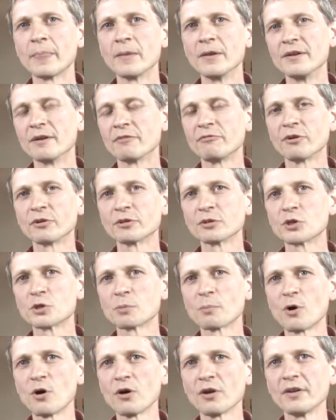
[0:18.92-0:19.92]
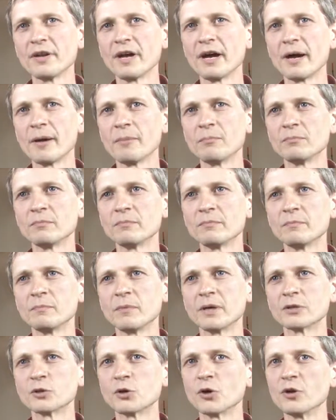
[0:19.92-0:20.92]
die davon gesprochen haben,
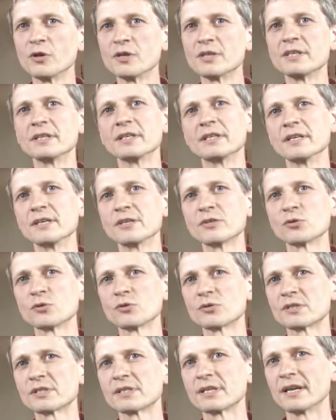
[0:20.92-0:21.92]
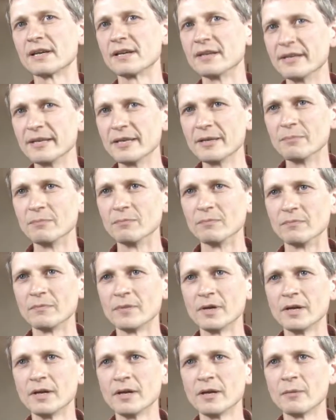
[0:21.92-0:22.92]
man könnte Jesus erleben,
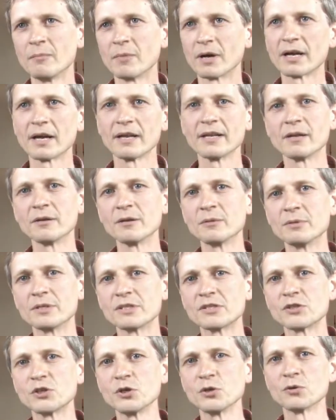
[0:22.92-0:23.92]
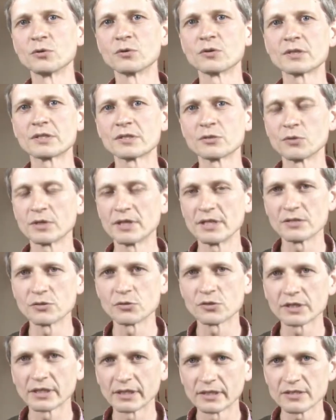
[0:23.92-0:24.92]
man kann eine Beziehung zu
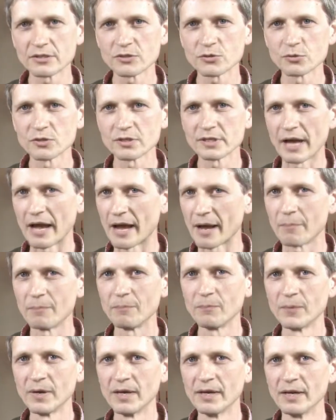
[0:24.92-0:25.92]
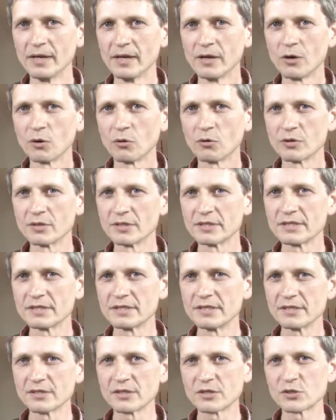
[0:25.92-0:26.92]
Jesus Christus haben.
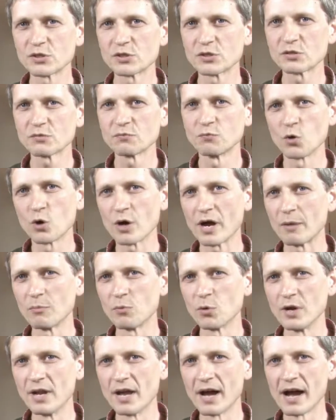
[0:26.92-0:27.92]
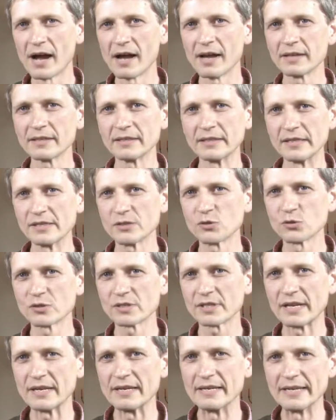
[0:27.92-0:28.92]
Und dieses Vokabular,
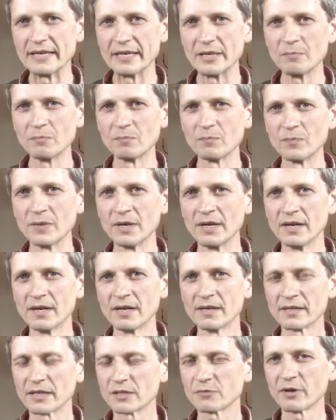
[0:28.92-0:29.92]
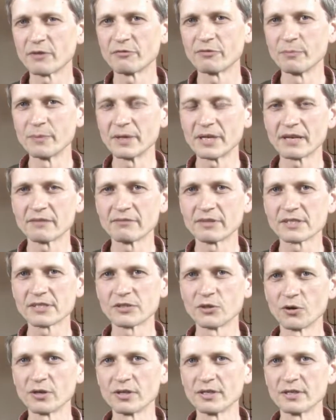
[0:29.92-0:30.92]
Jesus erleben, das war für mich
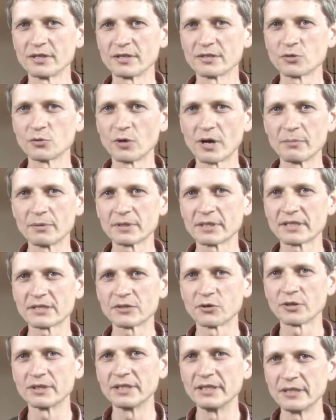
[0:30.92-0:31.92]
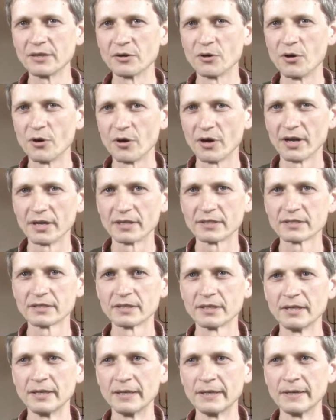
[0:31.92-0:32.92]
etwas Neues, so habe ich das noch nie gehört